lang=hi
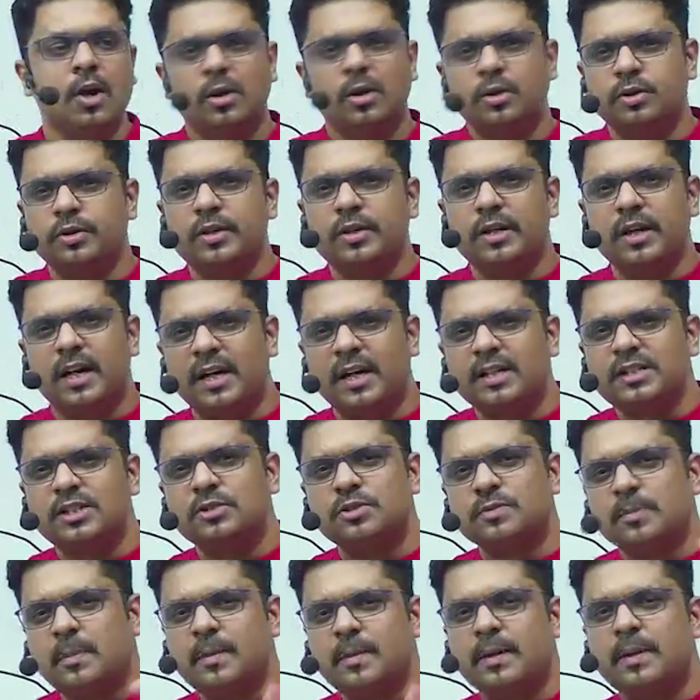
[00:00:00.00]
क्योंकि हर
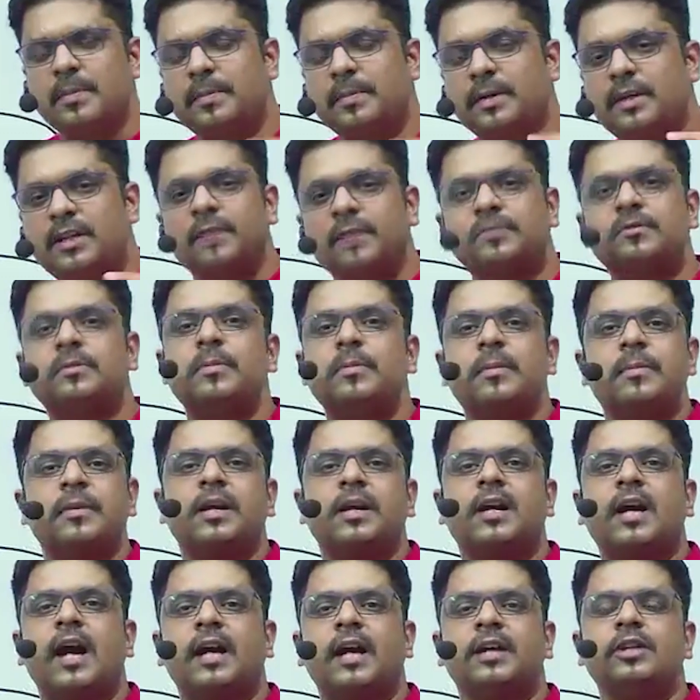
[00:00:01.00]
चीज में मैंने डेप्थ में मैंने
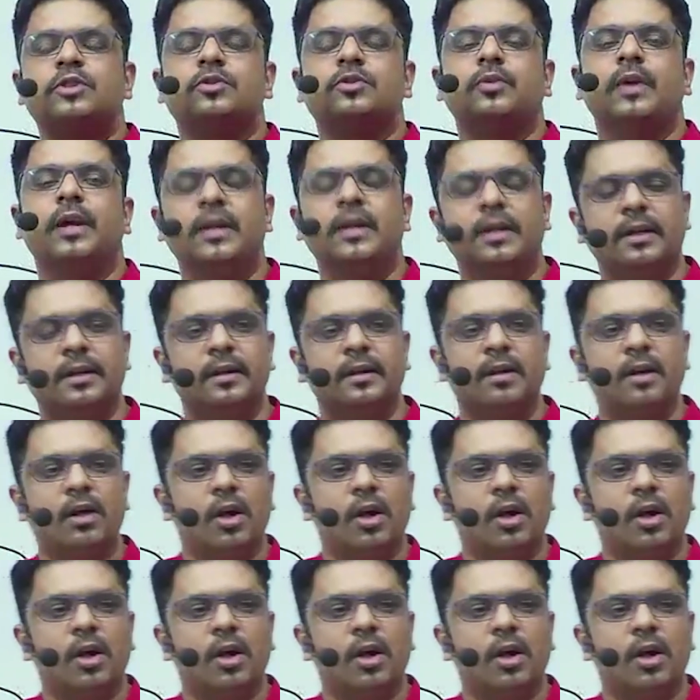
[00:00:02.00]
कहानी सुनाई है